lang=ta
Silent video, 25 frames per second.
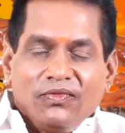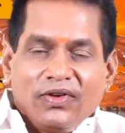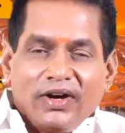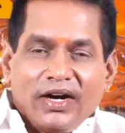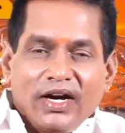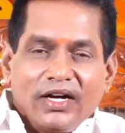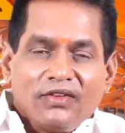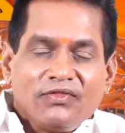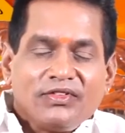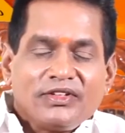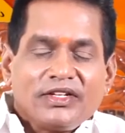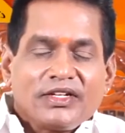
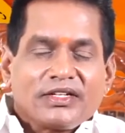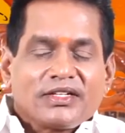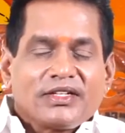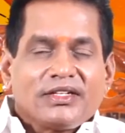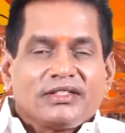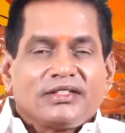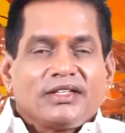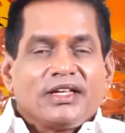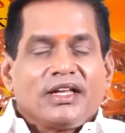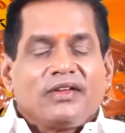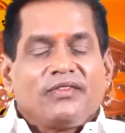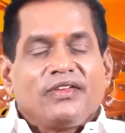
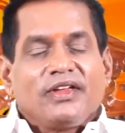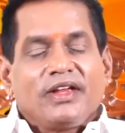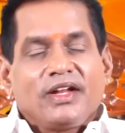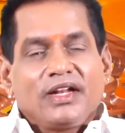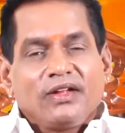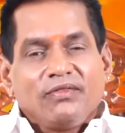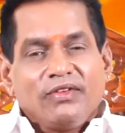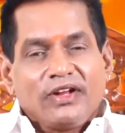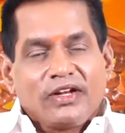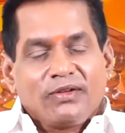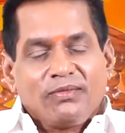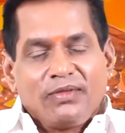வாழ்வதற்கு
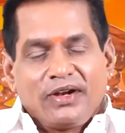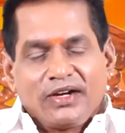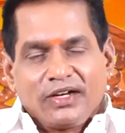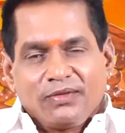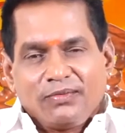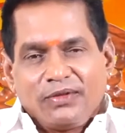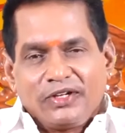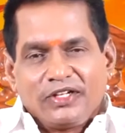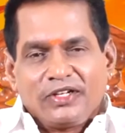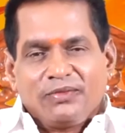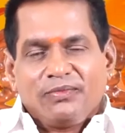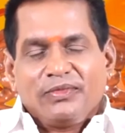தேவையான
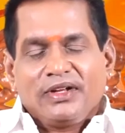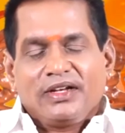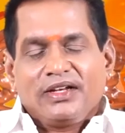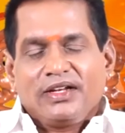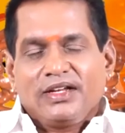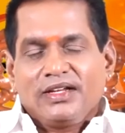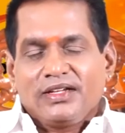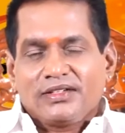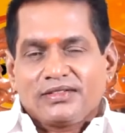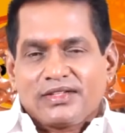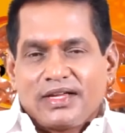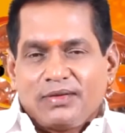வருமானம்
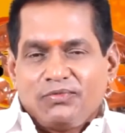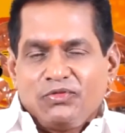மட்டுமல்ல